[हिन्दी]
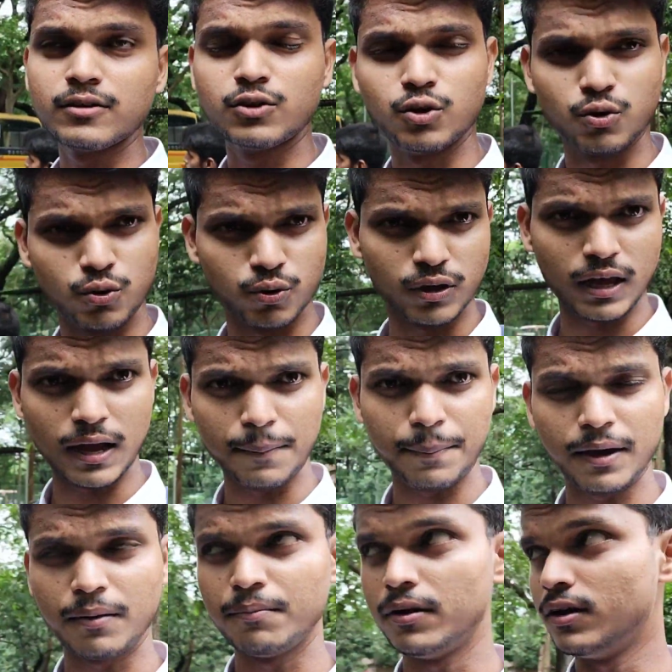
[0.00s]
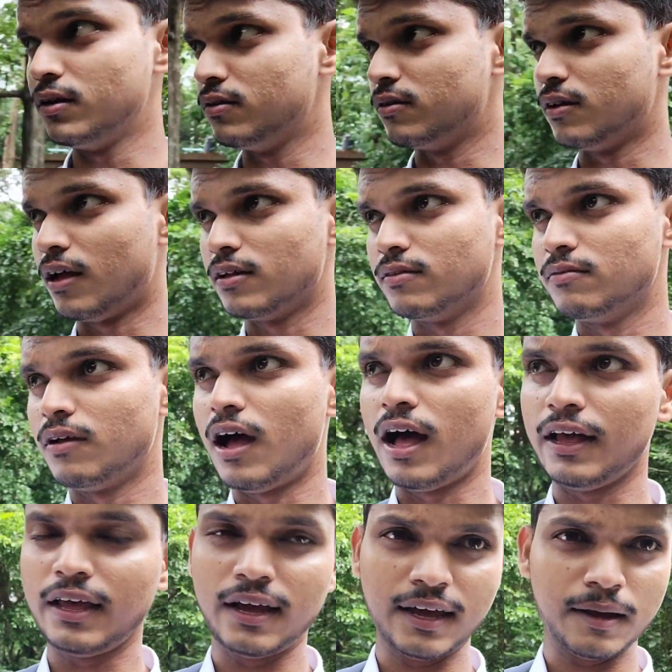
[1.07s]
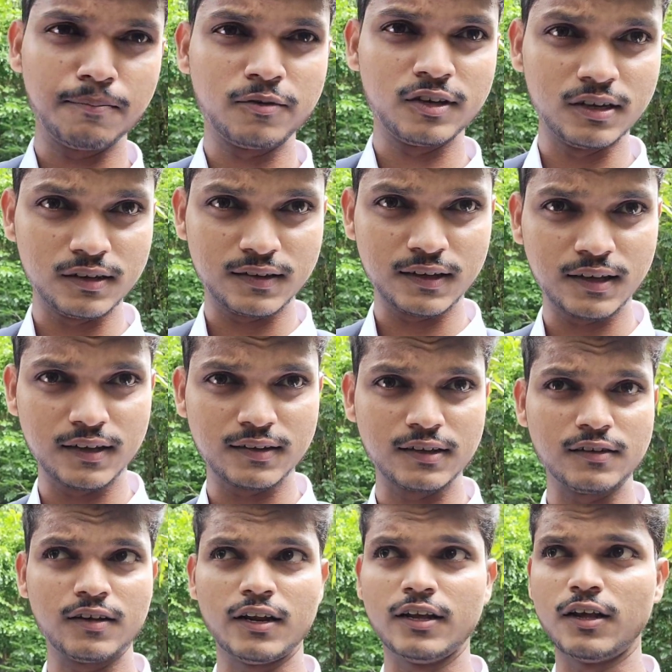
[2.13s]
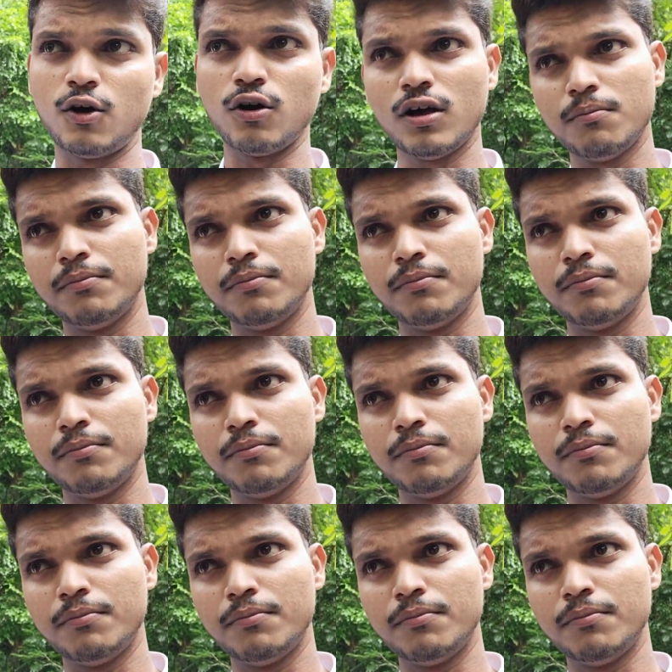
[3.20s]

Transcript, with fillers: तो यहाँ पर अभी आगे आगे आप जैसे जैसे चले जाओगे